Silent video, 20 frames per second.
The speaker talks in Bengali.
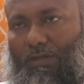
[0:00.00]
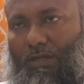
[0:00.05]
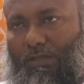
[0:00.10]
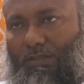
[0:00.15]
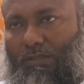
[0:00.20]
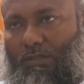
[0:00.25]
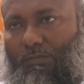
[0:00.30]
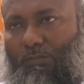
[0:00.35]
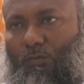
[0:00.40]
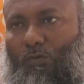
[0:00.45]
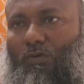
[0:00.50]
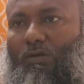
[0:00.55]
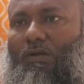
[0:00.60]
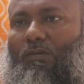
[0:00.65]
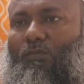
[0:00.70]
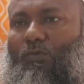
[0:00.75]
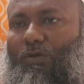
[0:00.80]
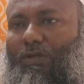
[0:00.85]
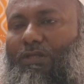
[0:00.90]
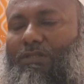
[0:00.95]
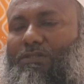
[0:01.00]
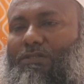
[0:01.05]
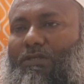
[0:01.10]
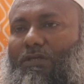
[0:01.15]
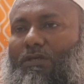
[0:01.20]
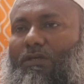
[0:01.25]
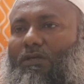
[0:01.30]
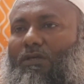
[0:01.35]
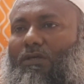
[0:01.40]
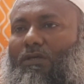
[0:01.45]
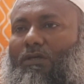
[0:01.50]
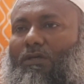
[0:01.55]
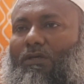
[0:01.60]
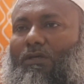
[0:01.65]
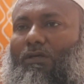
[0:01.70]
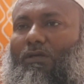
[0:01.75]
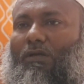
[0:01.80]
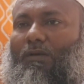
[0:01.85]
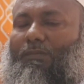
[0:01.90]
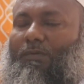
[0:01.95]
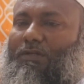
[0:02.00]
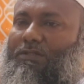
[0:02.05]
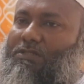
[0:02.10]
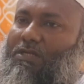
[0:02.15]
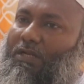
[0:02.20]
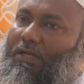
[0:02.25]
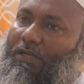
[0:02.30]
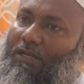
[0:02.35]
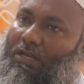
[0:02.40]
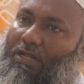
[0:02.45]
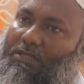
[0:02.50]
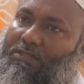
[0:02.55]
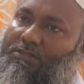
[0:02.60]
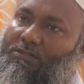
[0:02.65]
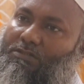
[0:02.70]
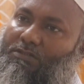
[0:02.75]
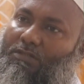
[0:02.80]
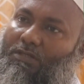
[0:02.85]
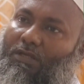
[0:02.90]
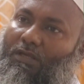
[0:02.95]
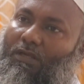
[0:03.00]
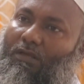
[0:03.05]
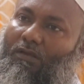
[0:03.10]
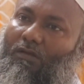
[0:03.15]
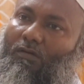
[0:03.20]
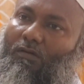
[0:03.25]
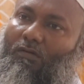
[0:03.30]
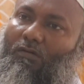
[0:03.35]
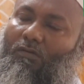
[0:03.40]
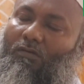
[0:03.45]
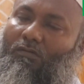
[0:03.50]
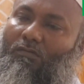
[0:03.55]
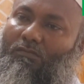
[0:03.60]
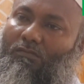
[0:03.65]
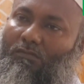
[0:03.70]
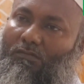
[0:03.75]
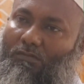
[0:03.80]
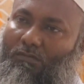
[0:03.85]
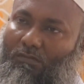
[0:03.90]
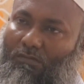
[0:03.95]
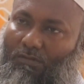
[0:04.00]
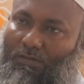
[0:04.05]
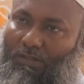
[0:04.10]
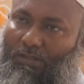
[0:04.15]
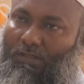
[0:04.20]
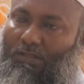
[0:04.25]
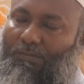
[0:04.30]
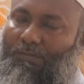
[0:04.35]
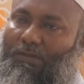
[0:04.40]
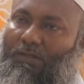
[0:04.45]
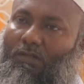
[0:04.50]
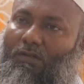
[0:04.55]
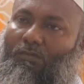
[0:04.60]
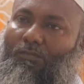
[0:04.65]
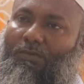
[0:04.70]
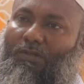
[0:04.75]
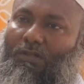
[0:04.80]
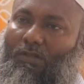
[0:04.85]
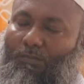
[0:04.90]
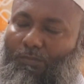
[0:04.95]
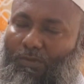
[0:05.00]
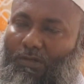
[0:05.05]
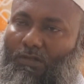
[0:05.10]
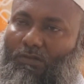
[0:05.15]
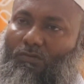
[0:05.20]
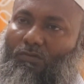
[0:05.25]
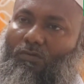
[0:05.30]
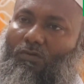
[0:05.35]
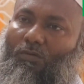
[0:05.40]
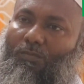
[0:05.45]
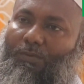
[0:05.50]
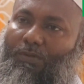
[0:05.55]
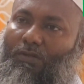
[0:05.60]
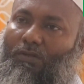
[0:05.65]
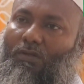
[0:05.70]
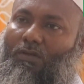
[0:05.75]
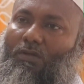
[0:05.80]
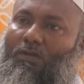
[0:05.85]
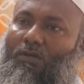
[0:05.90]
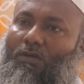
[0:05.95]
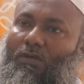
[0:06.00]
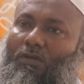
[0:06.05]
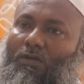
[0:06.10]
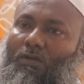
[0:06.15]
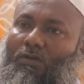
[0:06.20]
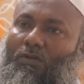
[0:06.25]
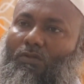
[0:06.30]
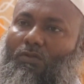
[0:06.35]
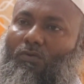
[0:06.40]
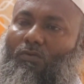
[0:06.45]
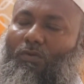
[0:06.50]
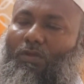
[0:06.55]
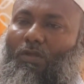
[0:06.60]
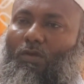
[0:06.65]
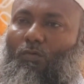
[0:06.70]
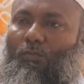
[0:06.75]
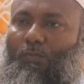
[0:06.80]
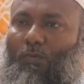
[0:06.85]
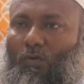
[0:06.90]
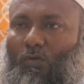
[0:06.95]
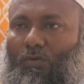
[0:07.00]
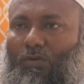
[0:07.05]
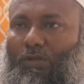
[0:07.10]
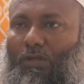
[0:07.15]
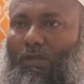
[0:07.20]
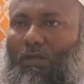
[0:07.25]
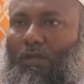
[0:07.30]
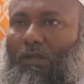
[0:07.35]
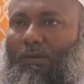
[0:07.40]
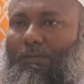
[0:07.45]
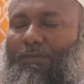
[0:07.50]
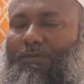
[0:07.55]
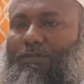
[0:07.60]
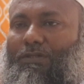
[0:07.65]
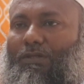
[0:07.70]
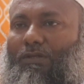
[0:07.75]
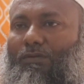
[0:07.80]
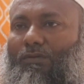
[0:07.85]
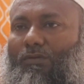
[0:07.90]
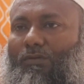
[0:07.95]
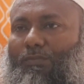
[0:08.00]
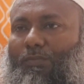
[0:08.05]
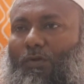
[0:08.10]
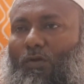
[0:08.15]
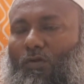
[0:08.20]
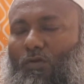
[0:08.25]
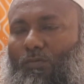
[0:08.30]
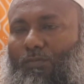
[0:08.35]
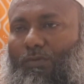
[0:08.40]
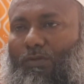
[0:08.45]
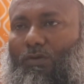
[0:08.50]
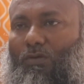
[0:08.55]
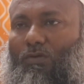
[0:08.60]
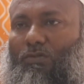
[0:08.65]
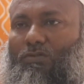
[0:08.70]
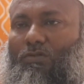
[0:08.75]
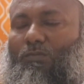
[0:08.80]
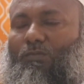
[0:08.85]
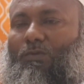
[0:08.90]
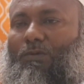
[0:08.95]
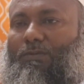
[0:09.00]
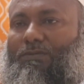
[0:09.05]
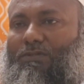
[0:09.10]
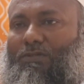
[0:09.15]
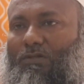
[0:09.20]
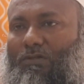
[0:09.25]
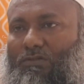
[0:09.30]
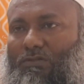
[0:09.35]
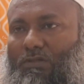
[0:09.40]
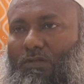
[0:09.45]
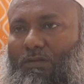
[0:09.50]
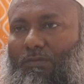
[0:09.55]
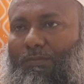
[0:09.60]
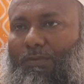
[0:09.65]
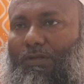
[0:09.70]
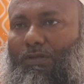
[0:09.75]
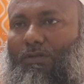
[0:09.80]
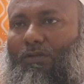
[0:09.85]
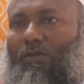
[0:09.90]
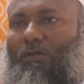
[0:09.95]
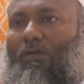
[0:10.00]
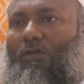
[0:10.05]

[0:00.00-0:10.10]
একটা প্রোগ্রাম হয়েছে আপনারা জানেন আজকে হলো ঈদে মিলা মিলাদুলনবী তো এই উপলক্ষে আমাদের প্রিয় নবী হজরত মোহাম্মদ সাল্লাহ সাল্লামের